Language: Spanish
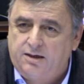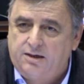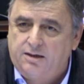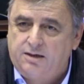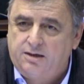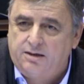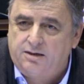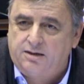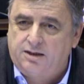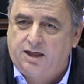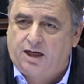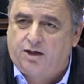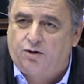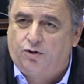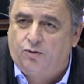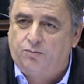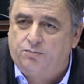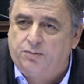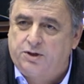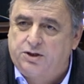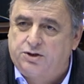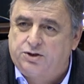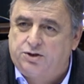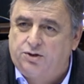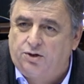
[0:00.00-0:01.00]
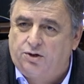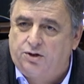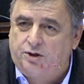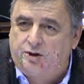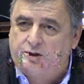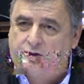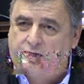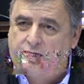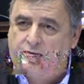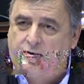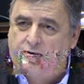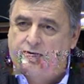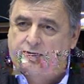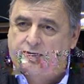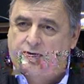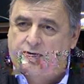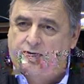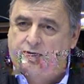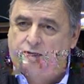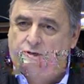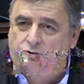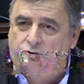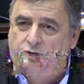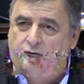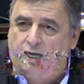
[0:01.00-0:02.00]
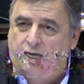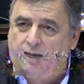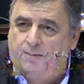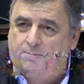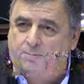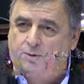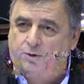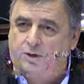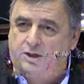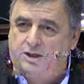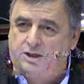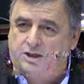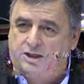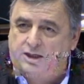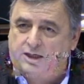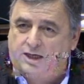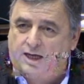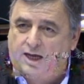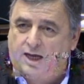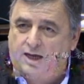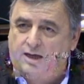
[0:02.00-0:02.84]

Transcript: de convicciones que la trajeron a la política,